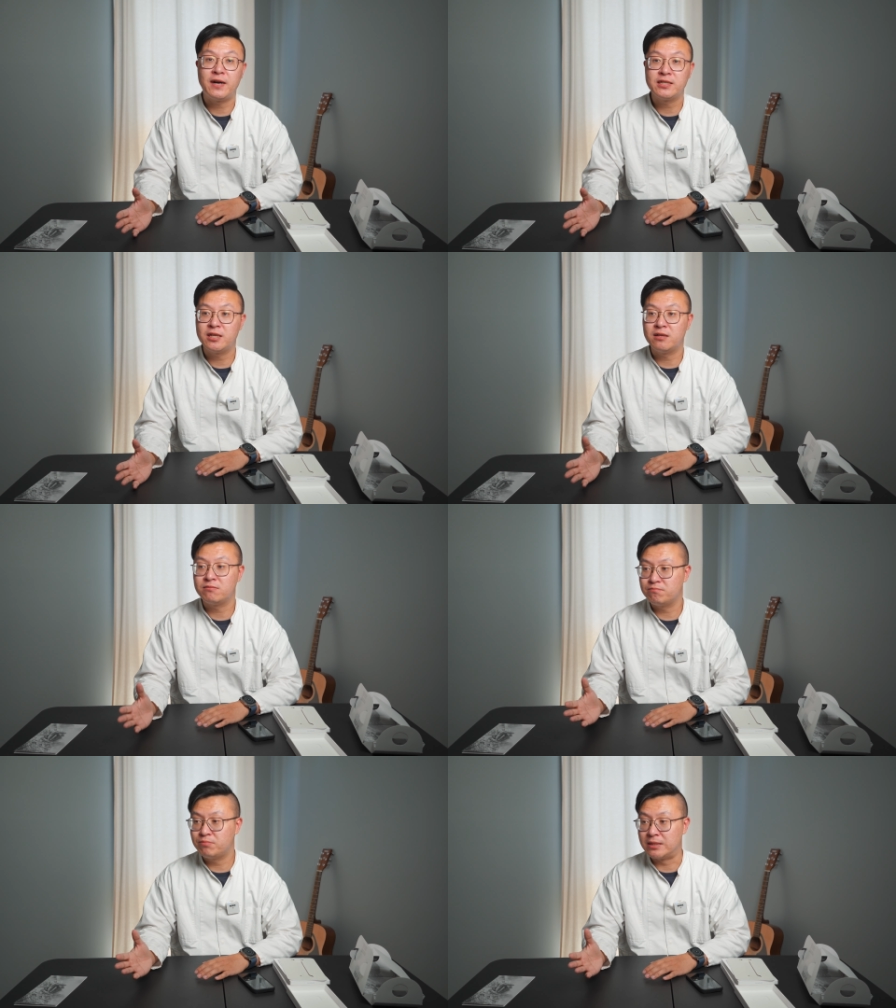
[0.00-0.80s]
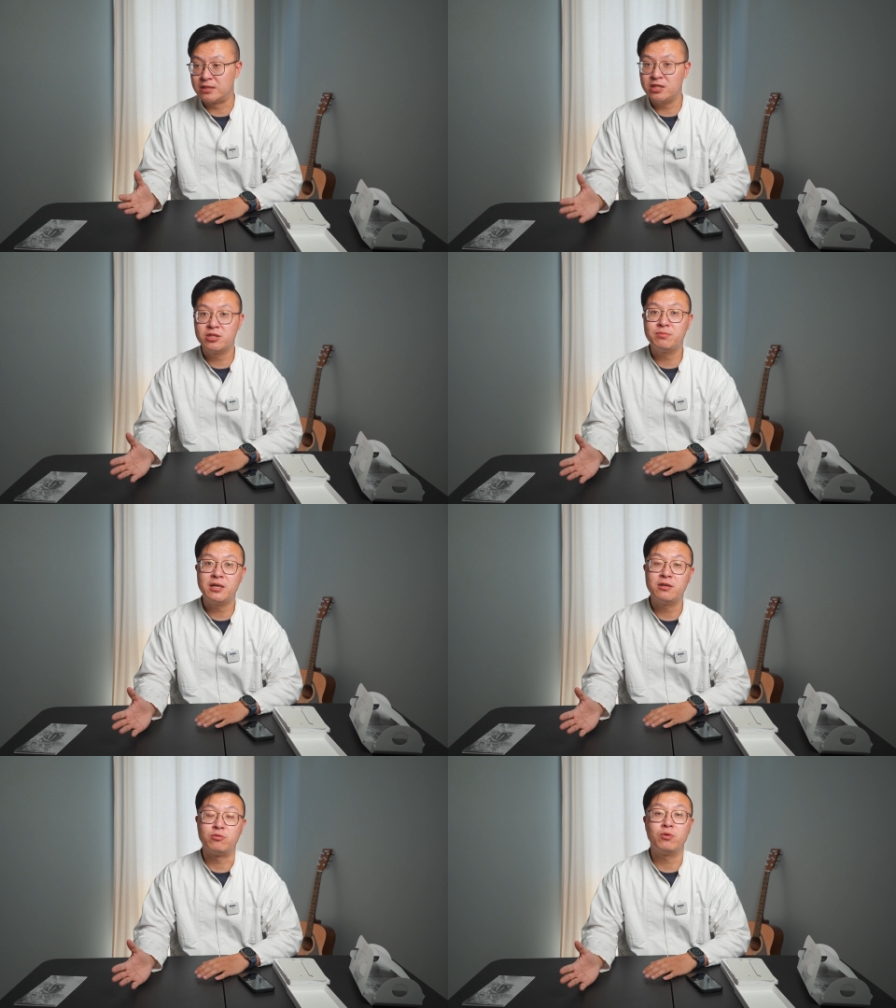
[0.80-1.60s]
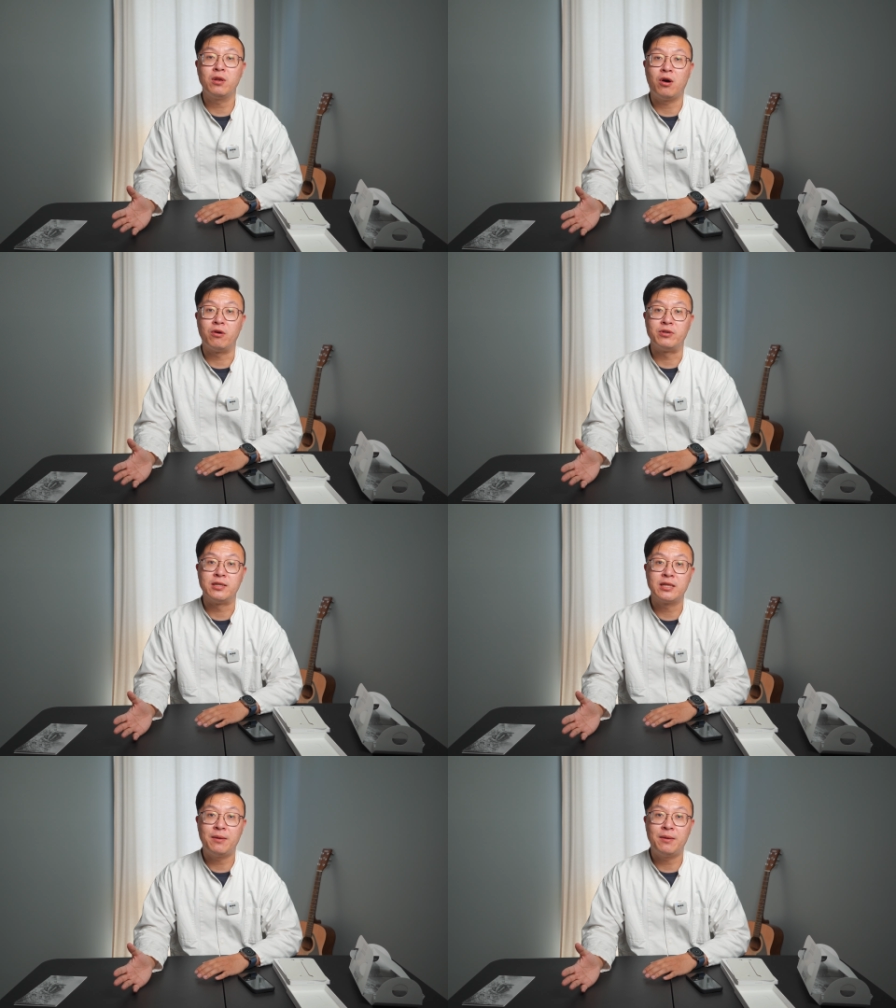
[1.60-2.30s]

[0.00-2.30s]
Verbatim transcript: 发现本地这边很多老人，